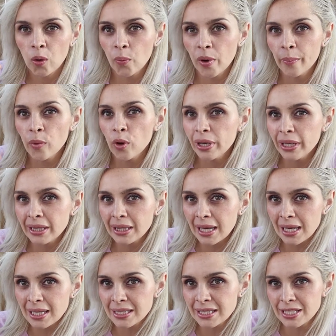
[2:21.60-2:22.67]
como en
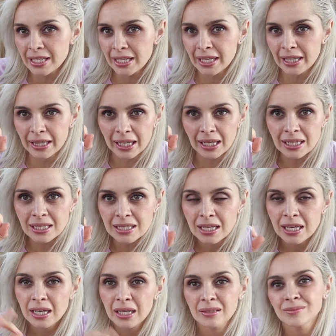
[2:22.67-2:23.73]
bolita, así chiquitas.
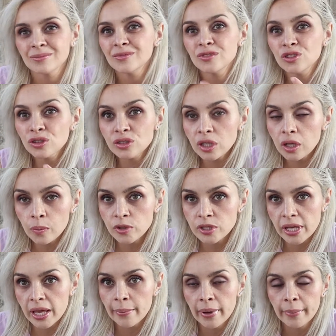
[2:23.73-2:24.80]
No sé cómo
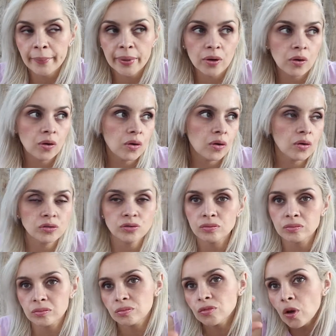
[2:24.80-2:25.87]
se llaman, pero
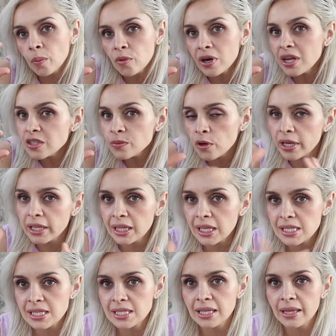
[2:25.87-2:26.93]
como unas
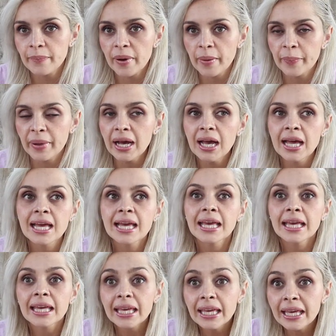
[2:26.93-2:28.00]
bolitas así de papa
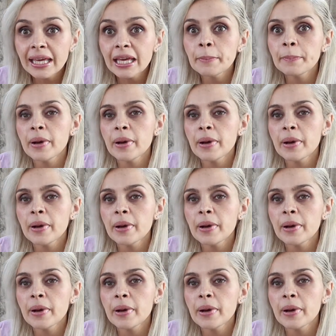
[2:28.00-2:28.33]
y